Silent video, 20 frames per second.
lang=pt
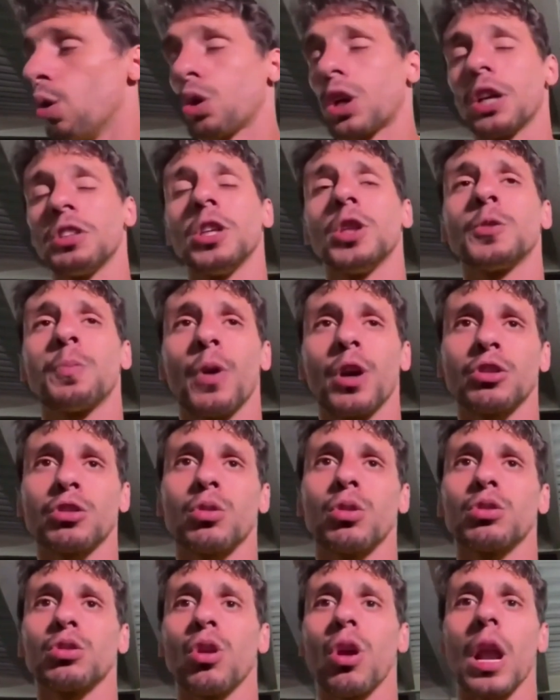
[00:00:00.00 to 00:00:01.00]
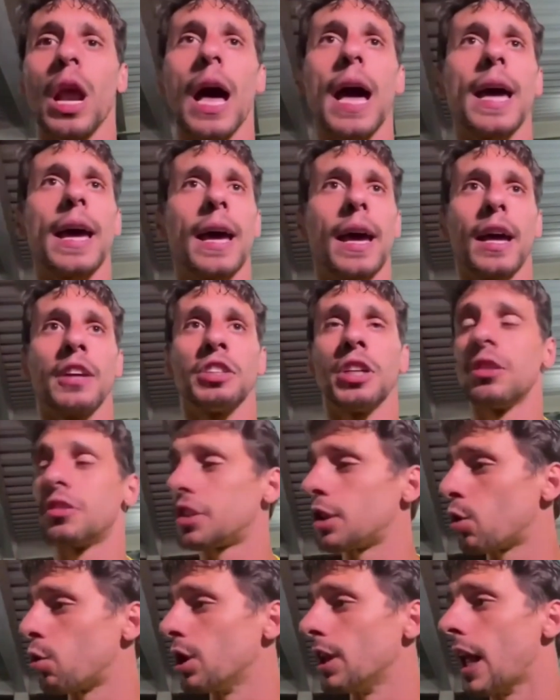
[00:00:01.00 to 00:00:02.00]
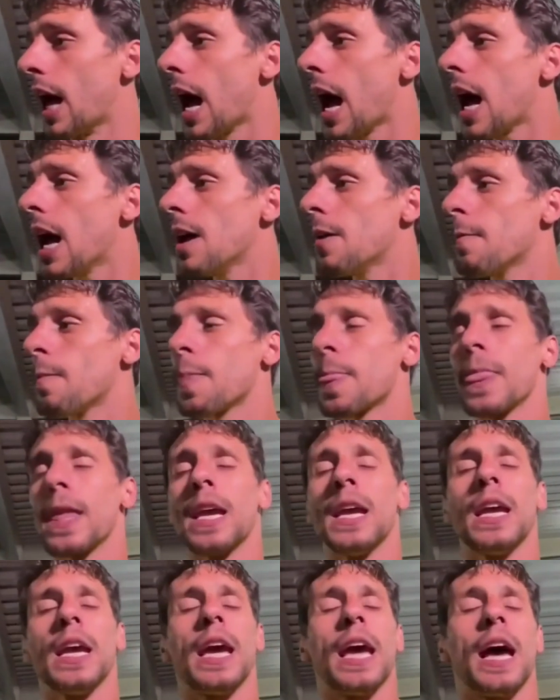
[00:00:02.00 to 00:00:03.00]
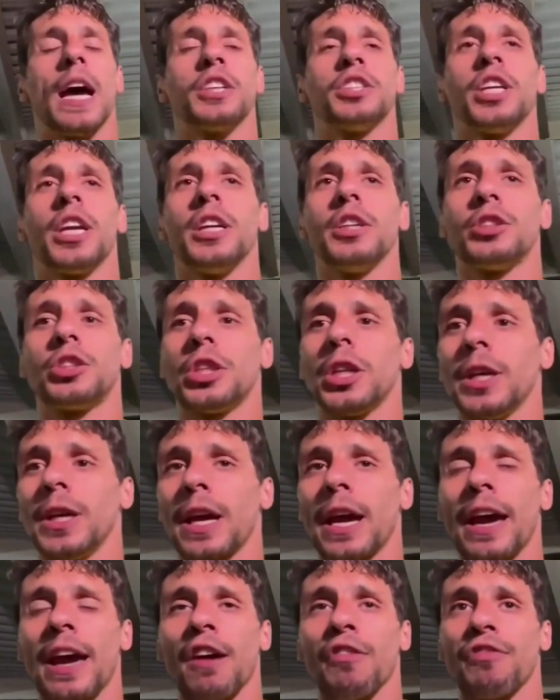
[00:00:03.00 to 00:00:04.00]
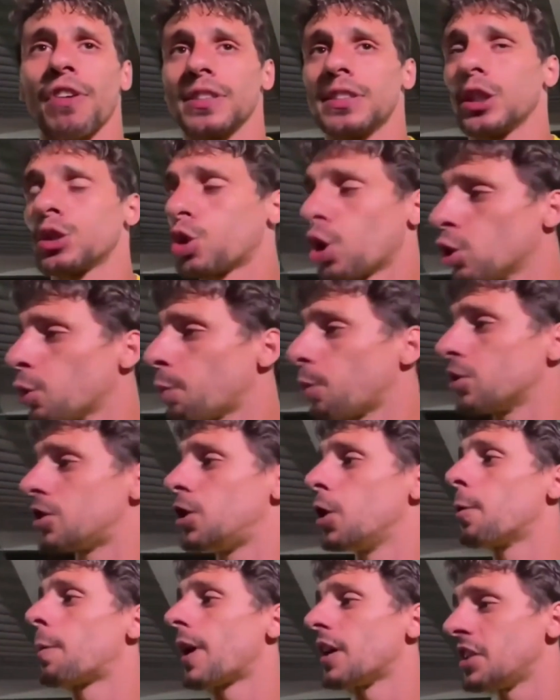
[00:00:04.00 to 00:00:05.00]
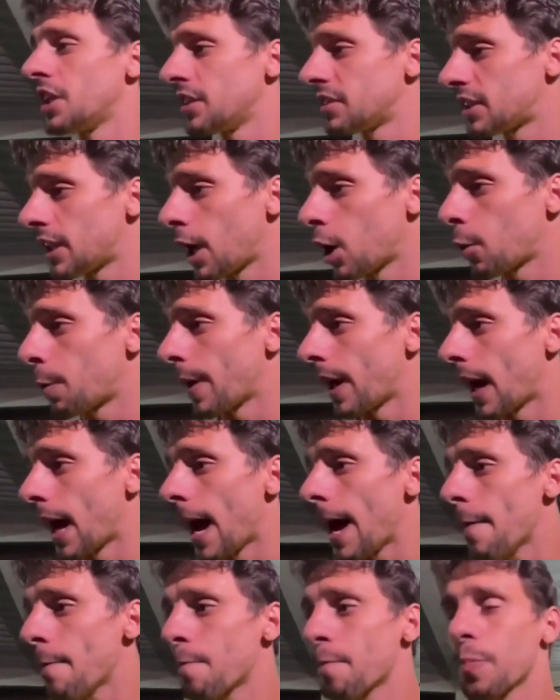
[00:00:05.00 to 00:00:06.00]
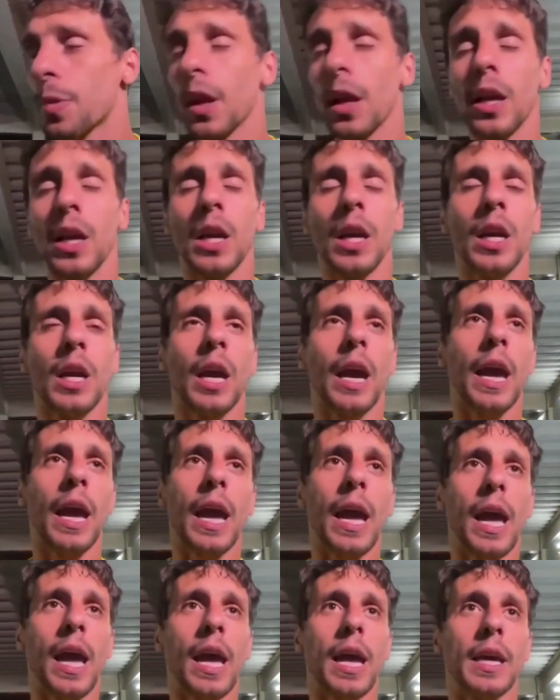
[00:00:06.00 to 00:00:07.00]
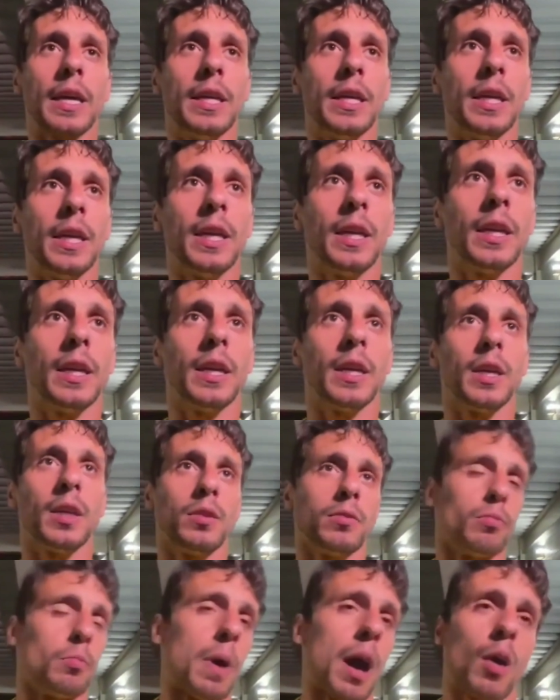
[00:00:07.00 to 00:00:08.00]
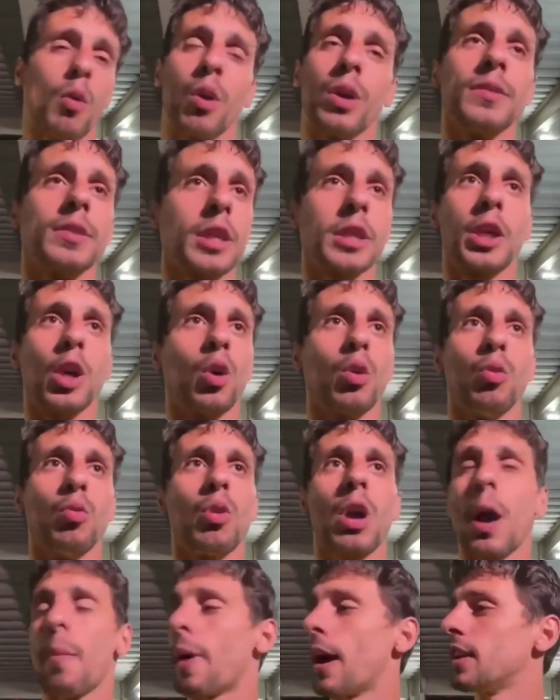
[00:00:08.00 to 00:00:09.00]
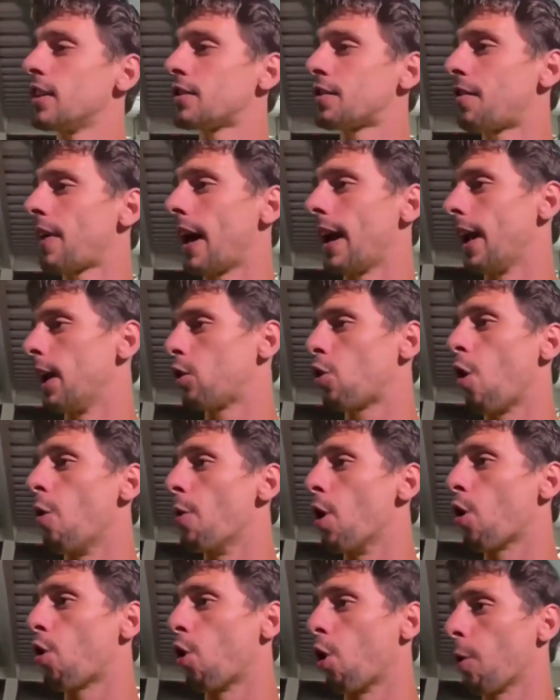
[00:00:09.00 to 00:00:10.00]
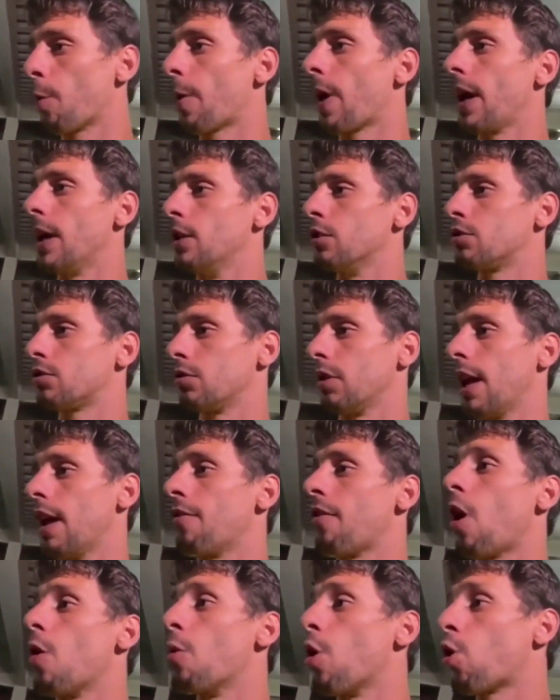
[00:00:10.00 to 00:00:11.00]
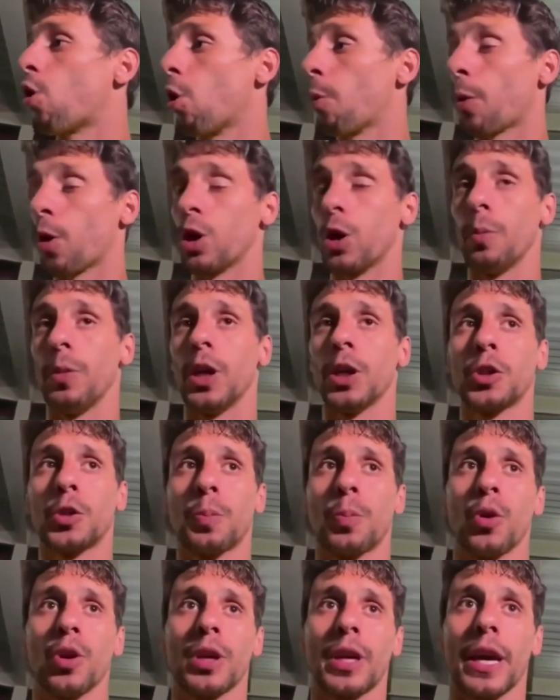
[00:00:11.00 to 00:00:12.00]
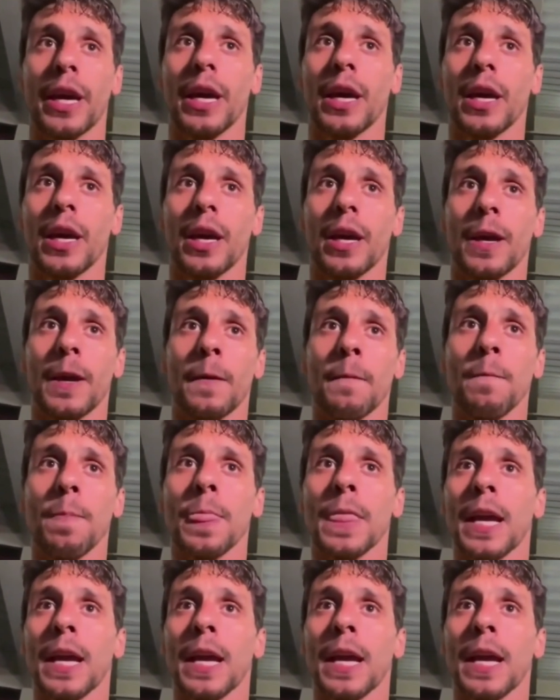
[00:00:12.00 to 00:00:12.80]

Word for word: O que a gente pode controlar é a gente se cuidar, é a gente é, fazer todo o possível para a gente se recuperar é, e uma coisa que eu nunca mais farei com o meu corpo é isso, levar o meu corpo ao limite, porque